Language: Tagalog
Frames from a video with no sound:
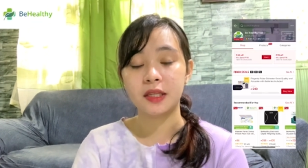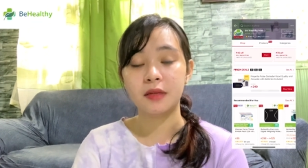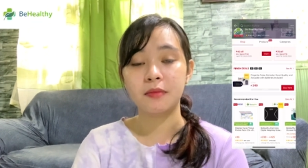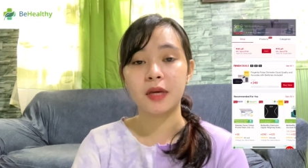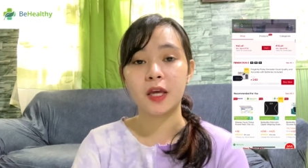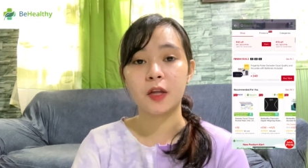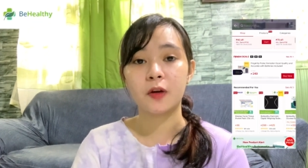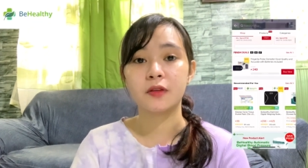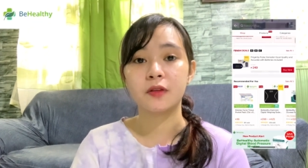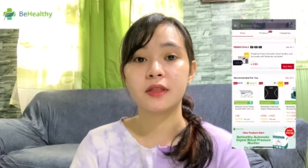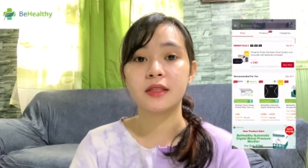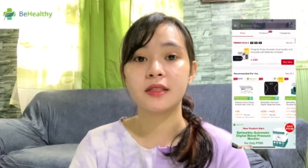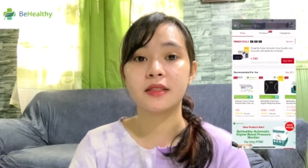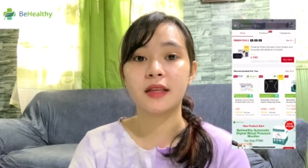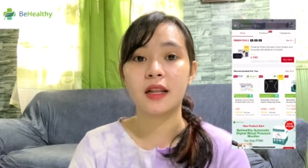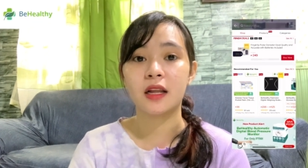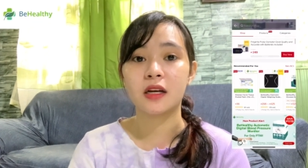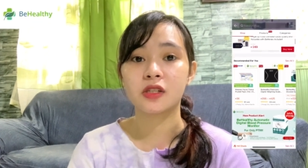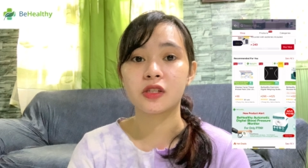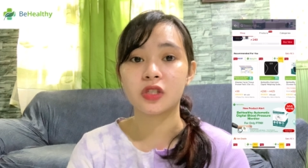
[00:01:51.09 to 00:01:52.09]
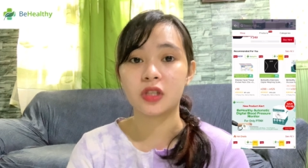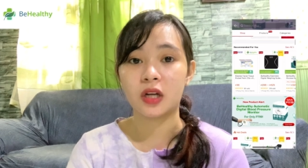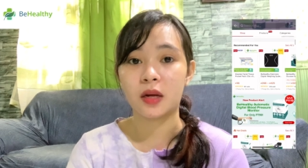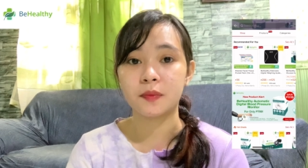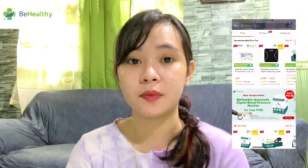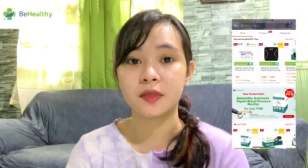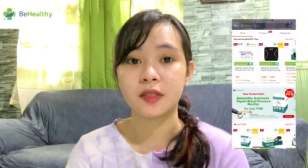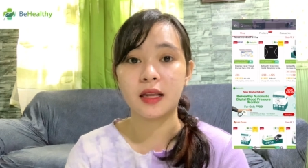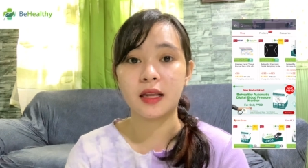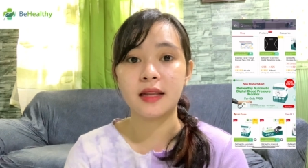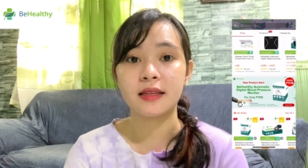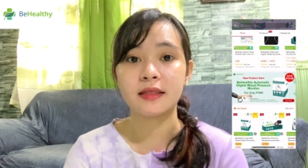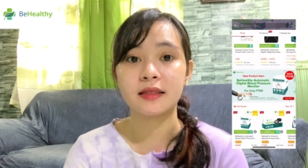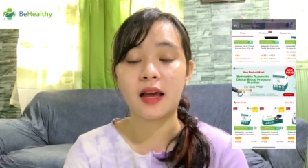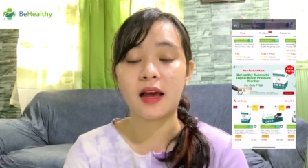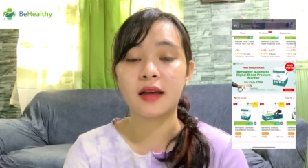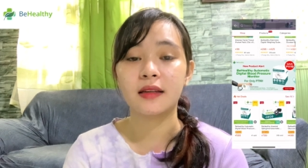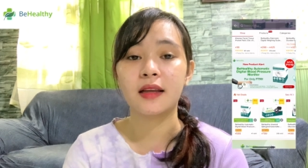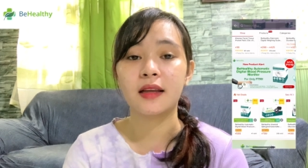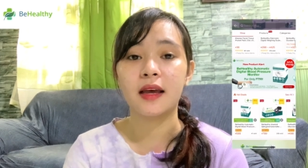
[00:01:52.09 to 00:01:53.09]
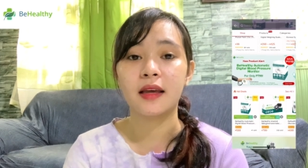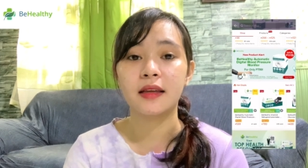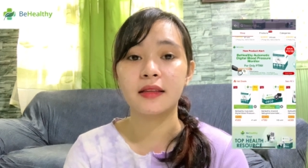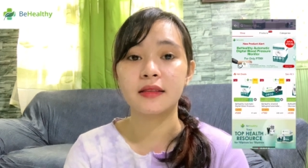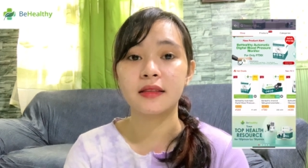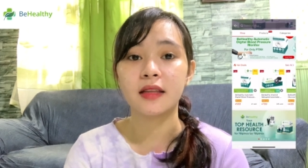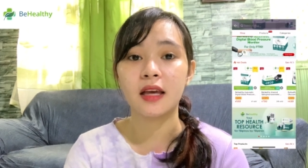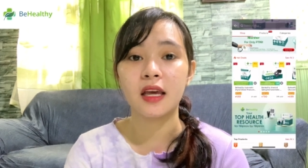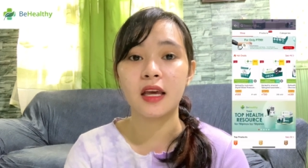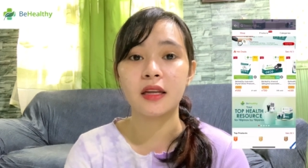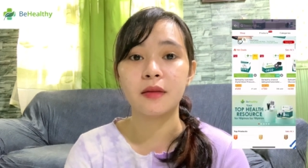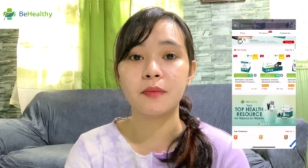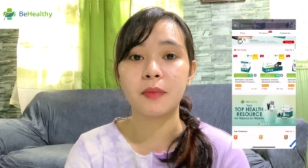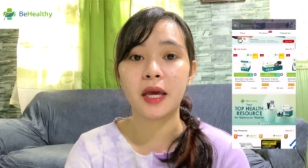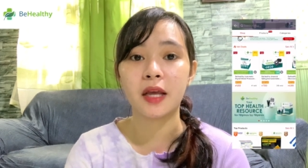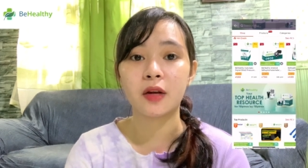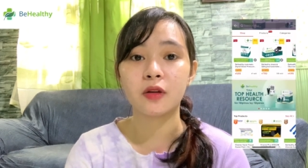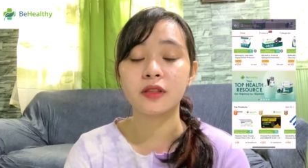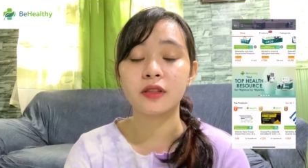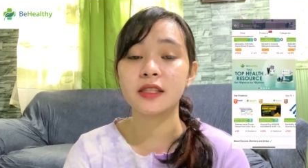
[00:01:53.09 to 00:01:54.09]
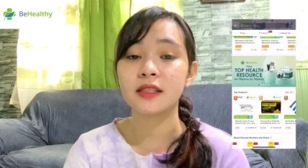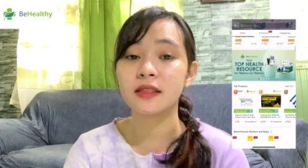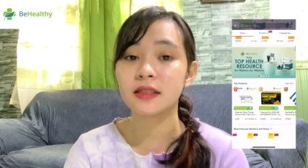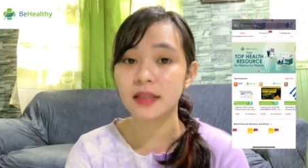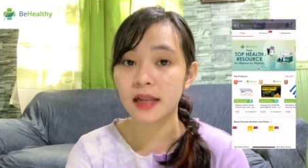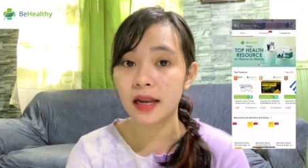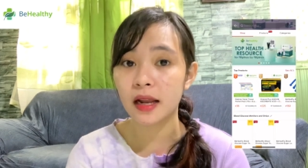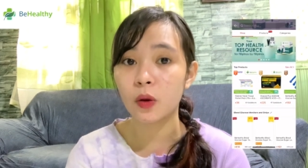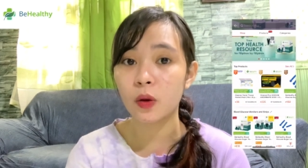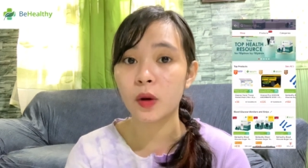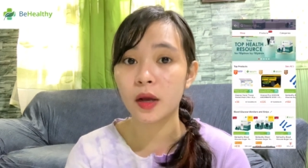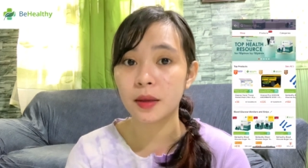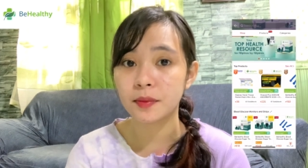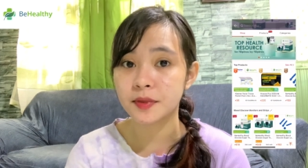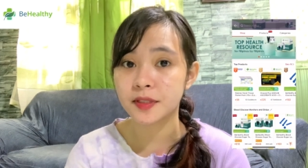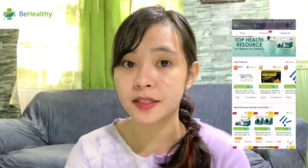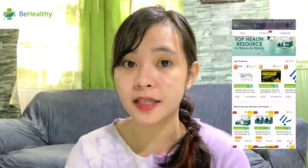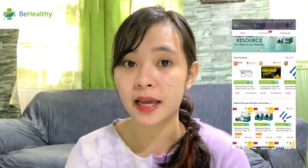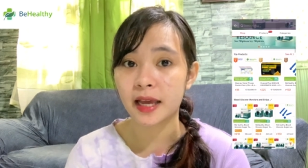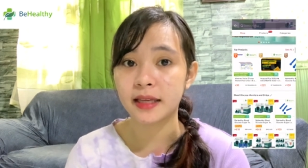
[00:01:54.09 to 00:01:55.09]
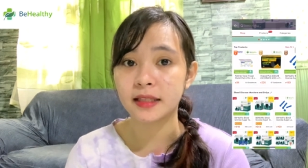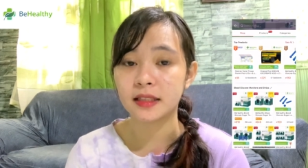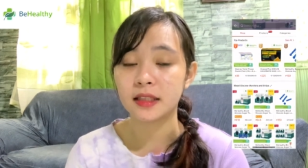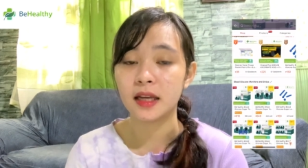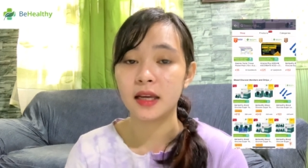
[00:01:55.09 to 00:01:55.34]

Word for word: Meron din silang shop sa Lazada and then meron din silang website.